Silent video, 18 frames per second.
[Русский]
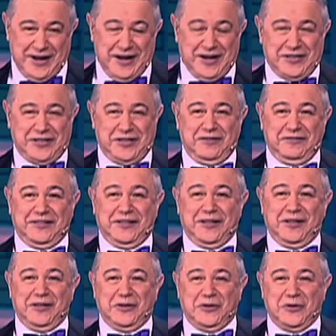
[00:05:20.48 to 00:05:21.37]
наши в
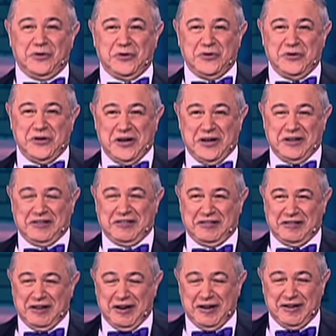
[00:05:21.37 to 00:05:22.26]
долгу не
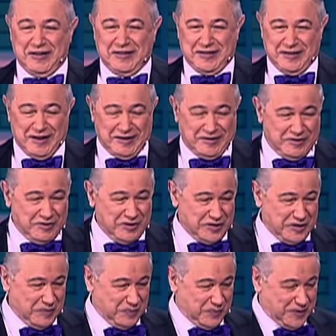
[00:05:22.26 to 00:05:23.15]
остались, на
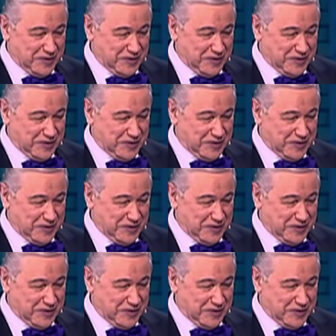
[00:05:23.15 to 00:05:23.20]
той же